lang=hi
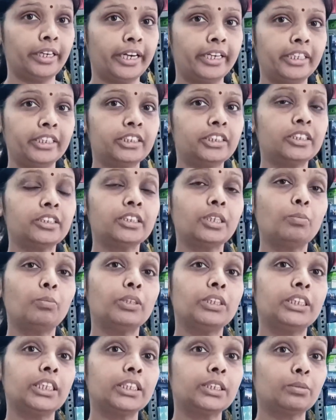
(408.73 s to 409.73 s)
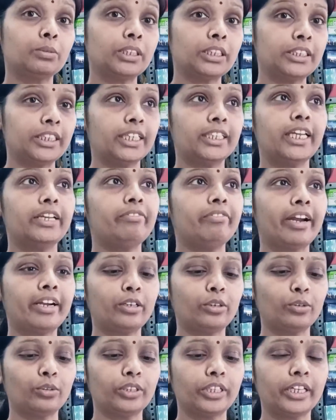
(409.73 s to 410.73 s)
रेडिएशन से बच्चे सबसे ज़्यादा
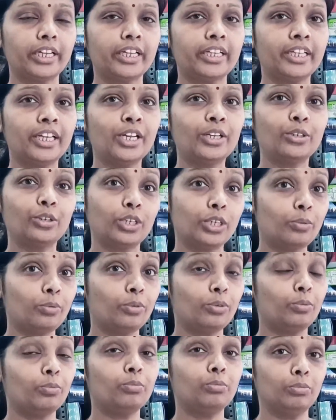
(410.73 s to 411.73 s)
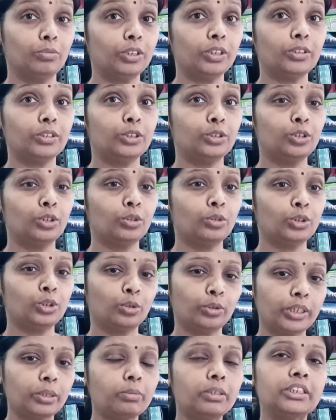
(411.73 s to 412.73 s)
इफेक्ट होते हैं क्योंकि जो
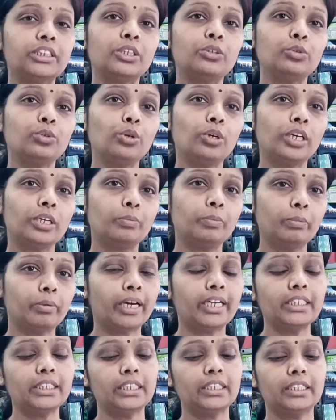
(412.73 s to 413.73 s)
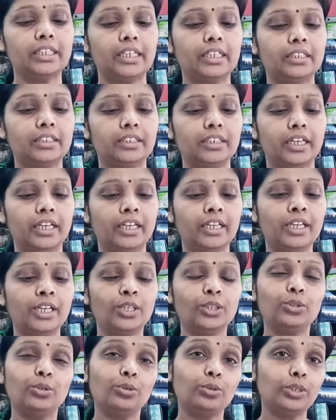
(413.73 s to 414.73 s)
छोटे बच्चे हैं उनको हर बीमारी जल्दी लगती है
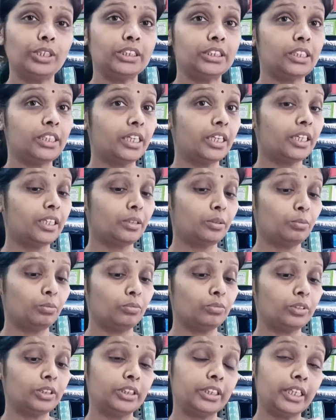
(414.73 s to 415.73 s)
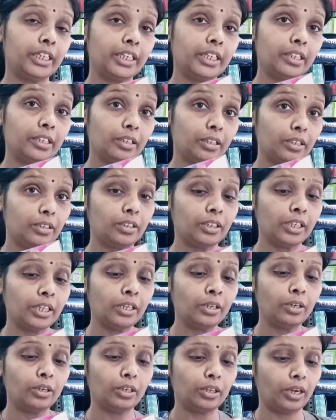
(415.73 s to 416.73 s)
तो इसलिए ये
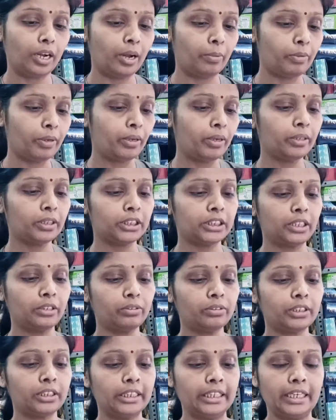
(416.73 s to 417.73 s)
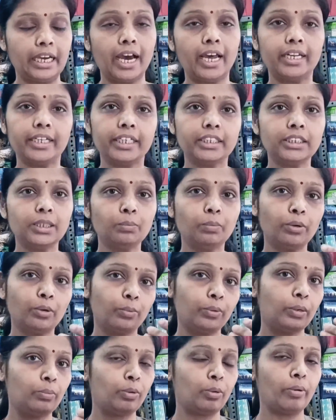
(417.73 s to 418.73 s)
हमें सिर्फ निकाल के चिप और
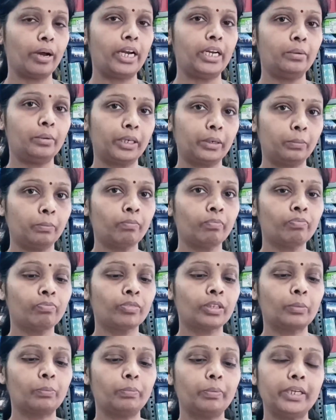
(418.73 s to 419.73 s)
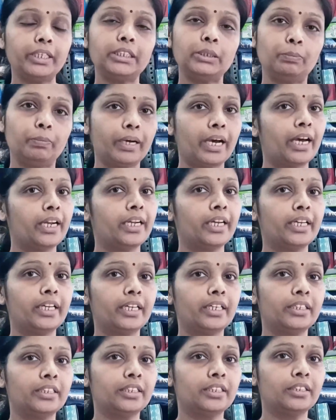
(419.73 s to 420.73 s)
अपने मोबाइल पे चिपकाना
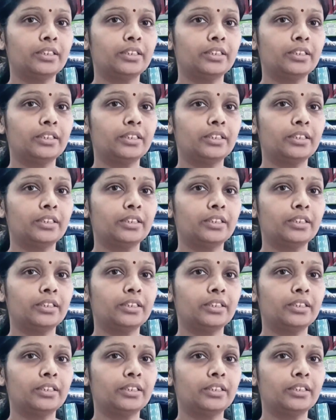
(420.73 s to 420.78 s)
है